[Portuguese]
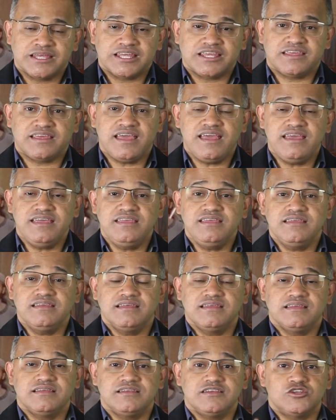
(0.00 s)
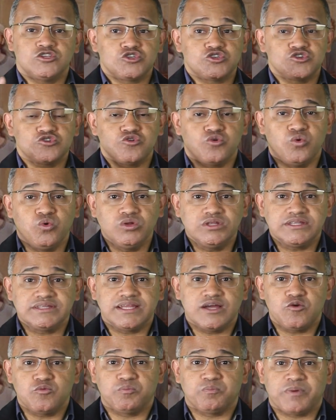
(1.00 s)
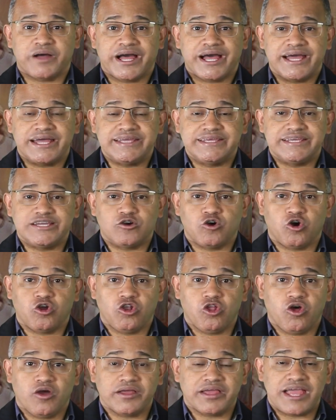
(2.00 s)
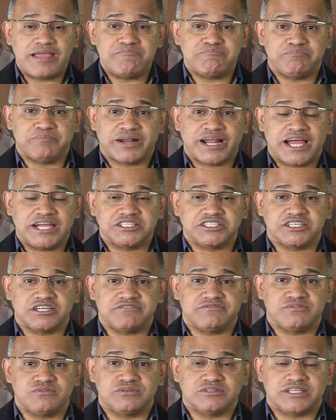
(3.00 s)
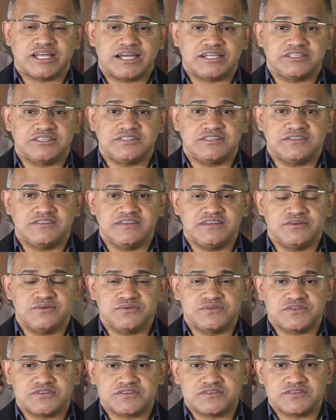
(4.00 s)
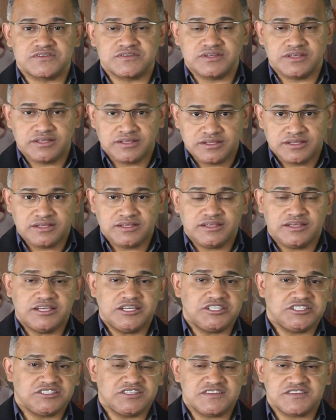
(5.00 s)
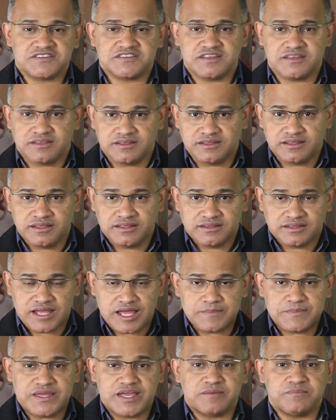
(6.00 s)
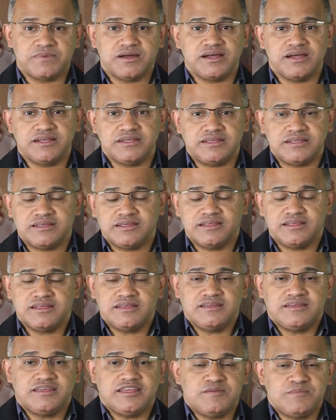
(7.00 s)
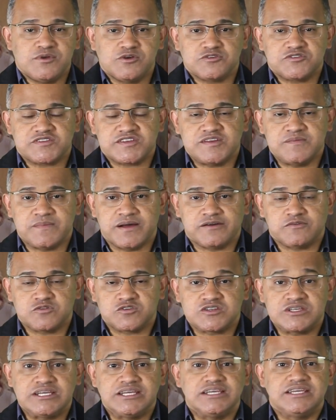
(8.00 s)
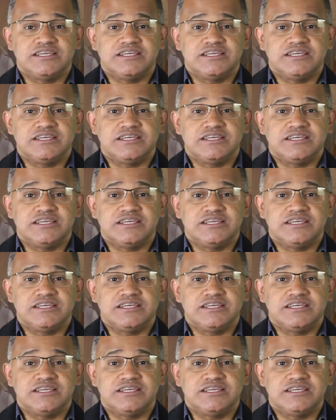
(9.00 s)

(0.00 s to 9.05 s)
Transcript: Quem escuta o Pai e coloca em prática a vontade de Deus, este sim é minha mãe e meus irmãos.